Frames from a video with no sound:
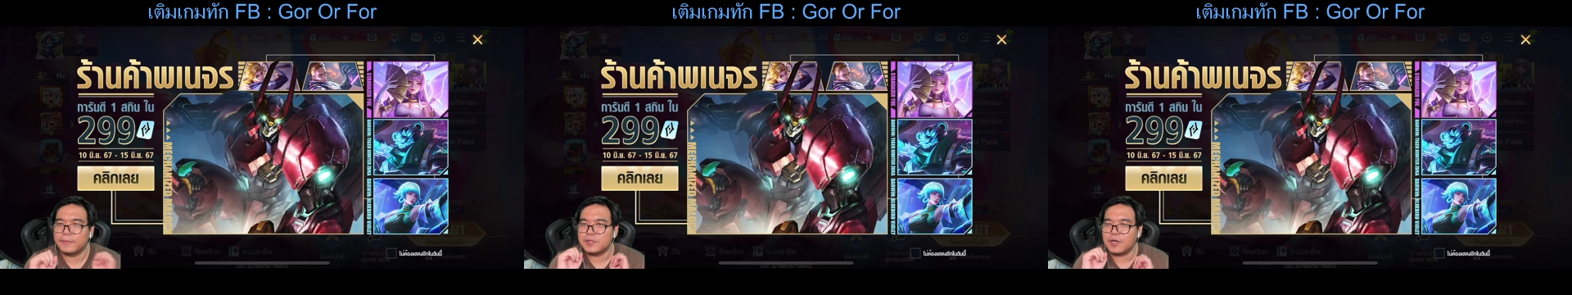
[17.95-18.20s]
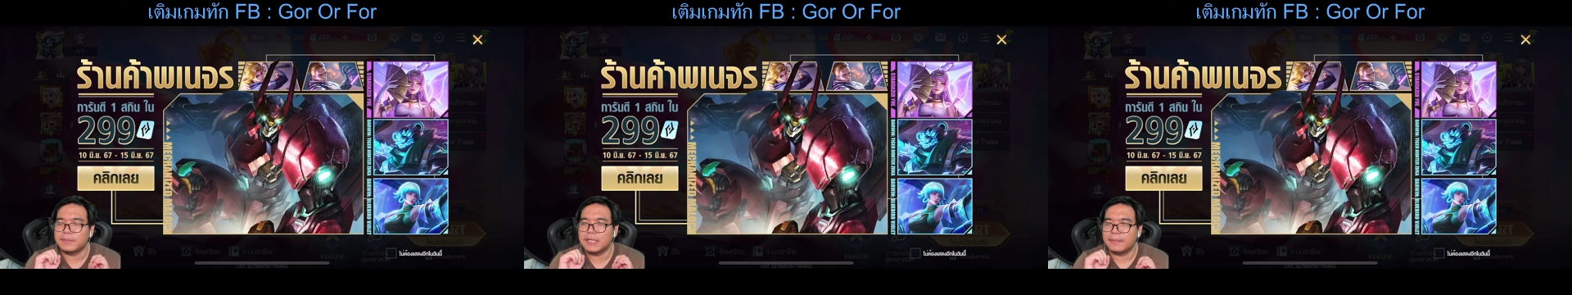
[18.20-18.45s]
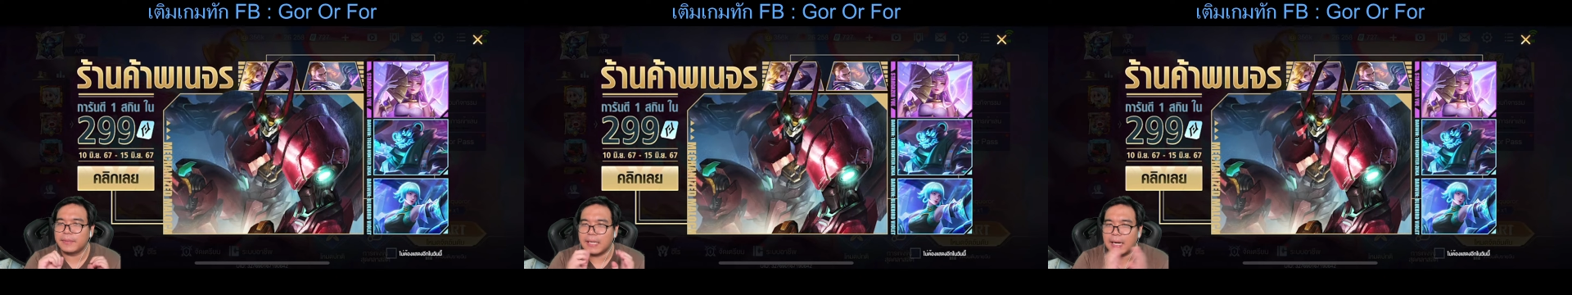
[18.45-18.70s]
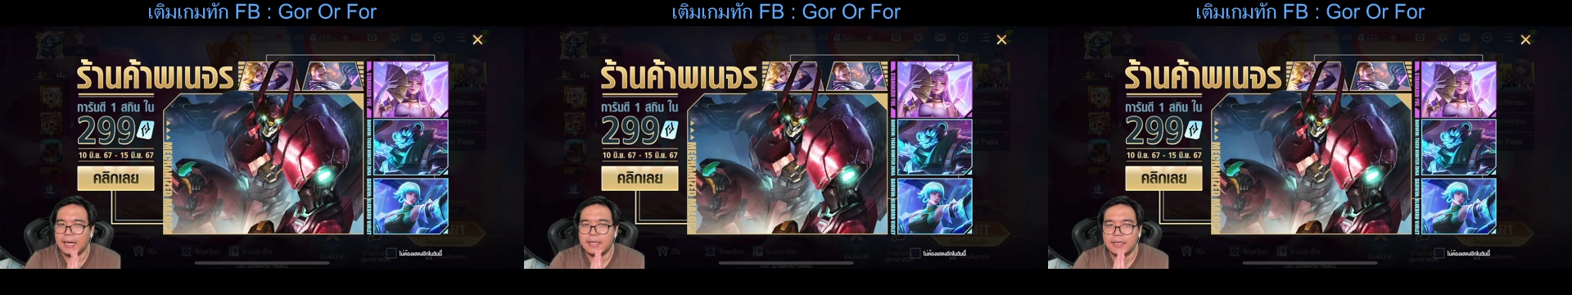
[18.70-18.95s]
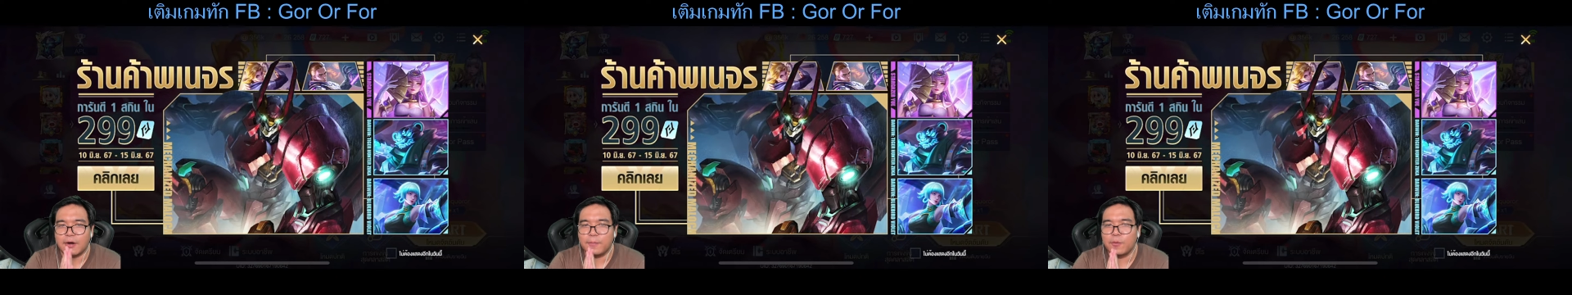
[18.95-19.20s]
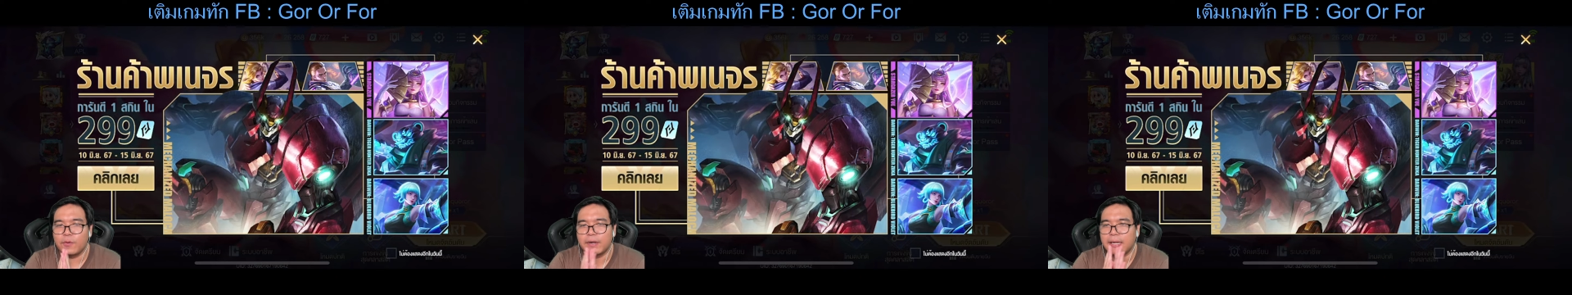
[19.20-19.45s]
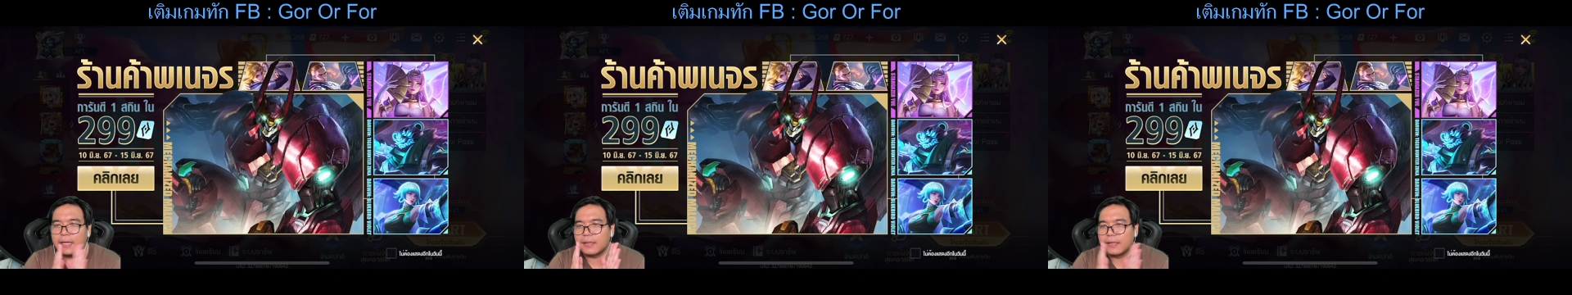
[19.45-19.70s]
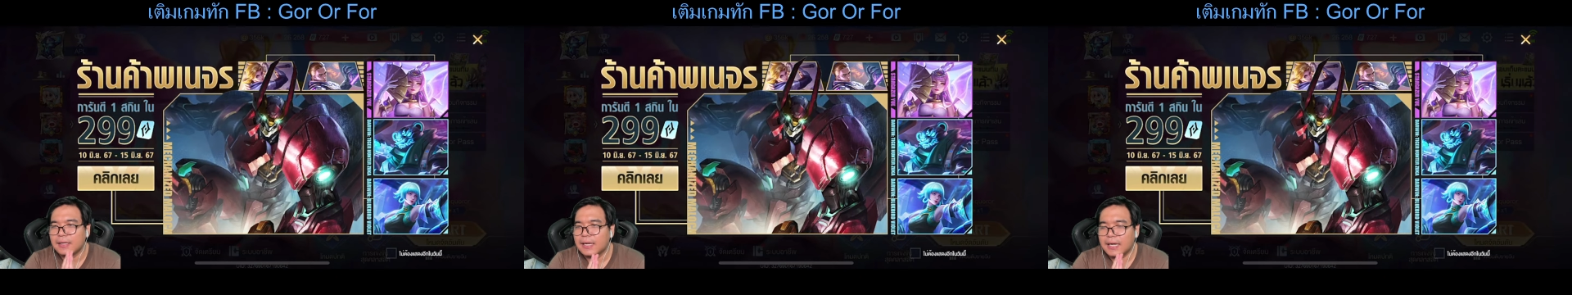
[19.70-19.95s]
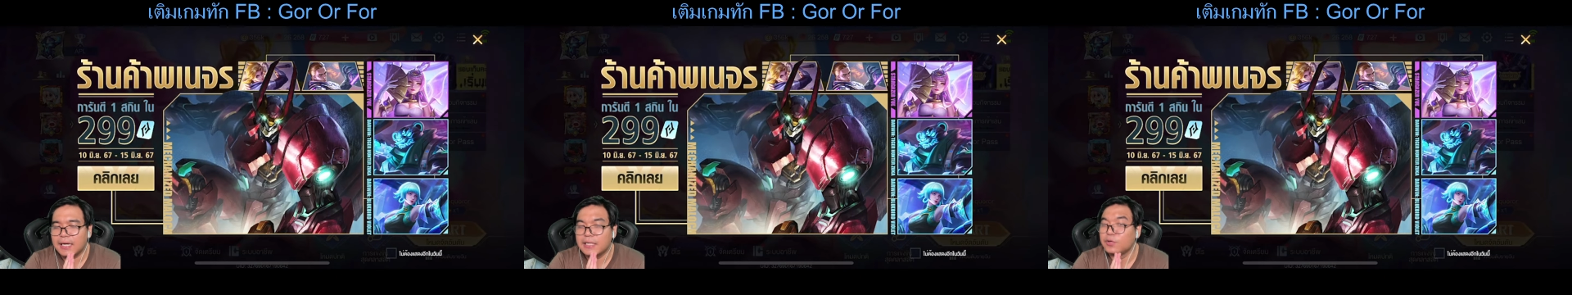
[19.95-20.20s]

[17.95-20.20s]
ชอบเยอะเหมือนกันอันนี้ขอบคุณนะเออ